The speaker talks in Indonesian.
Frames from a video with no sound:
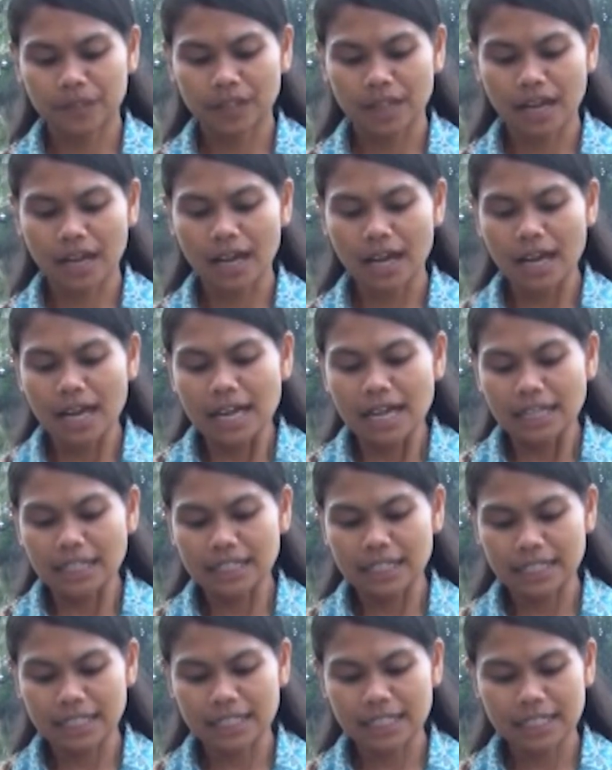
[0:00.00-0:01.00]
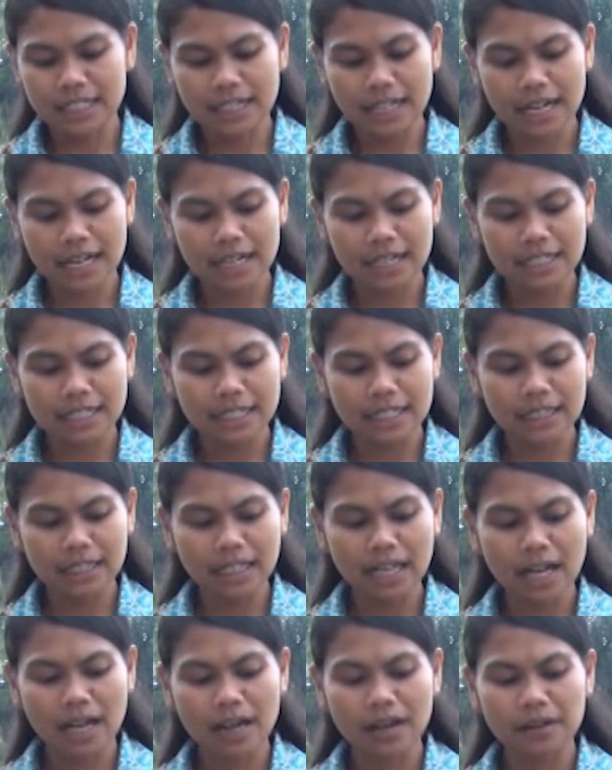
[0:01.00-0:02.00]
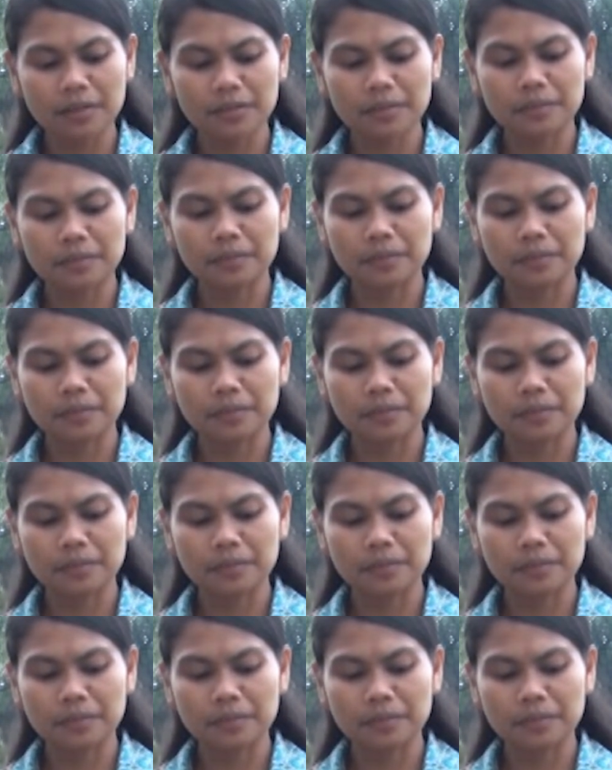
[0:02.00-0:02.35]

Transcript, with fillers: ya. Di kiri kanan kita